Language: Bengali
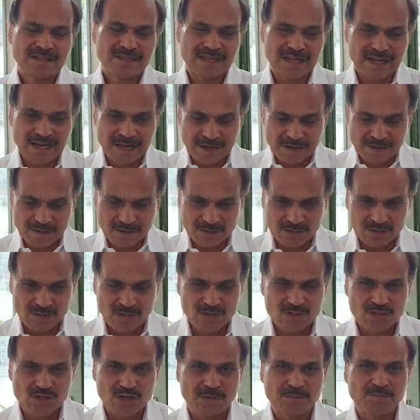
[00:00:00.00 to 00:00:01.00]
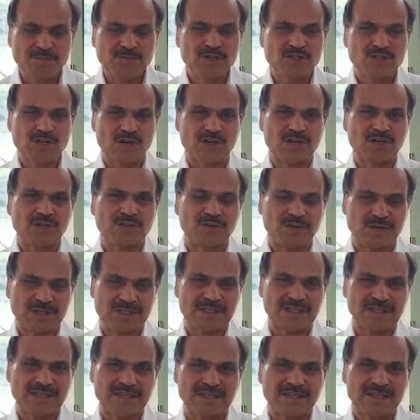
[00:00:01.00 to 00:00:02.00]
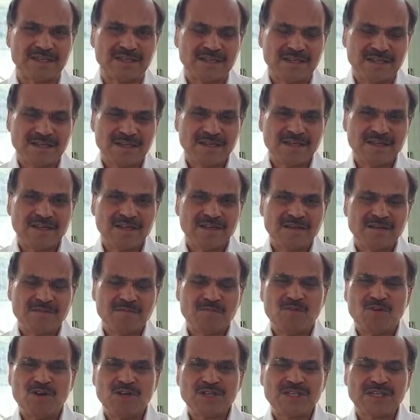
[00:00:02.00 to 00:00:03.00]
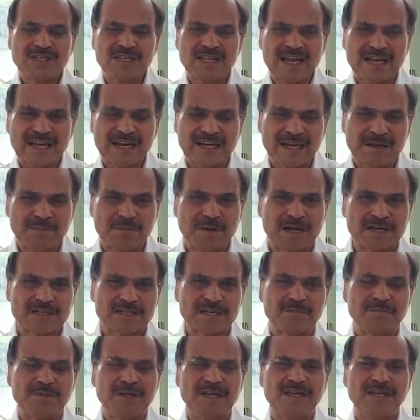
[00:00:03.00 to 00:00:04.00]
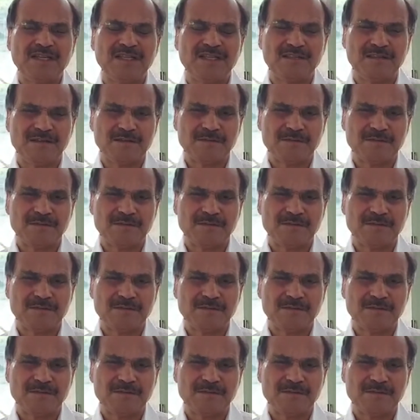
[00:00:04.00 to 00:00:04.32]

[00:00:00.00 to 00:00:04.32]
তারা কতগুলো শব্দ চয়ন করেছে মনে হচ্ছে তারা এক একটা ভাষাবিদ